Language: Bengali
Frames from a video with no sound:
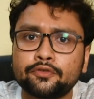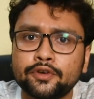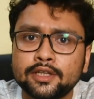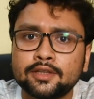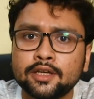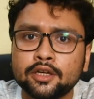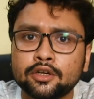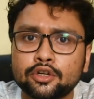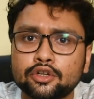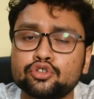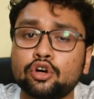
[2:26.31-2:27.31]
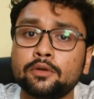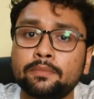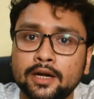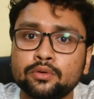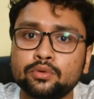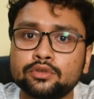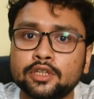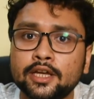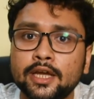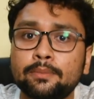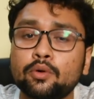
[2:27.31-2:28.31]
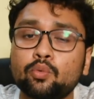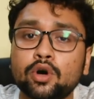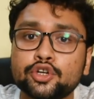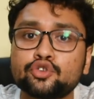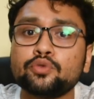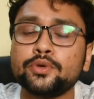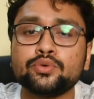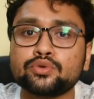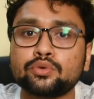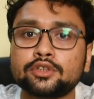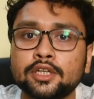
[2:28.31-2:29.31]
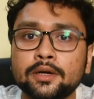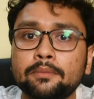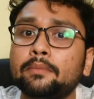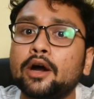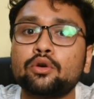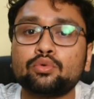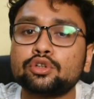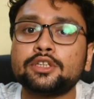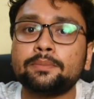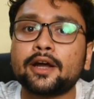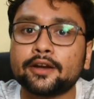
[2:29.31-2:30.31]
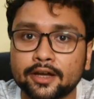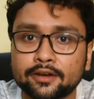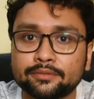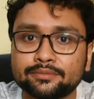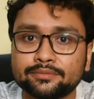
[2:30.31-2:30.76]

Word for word: ফ্রিতে জল পান করতে এবং ওয়াশরুম ইউজ করতে বারণ করতে পারে না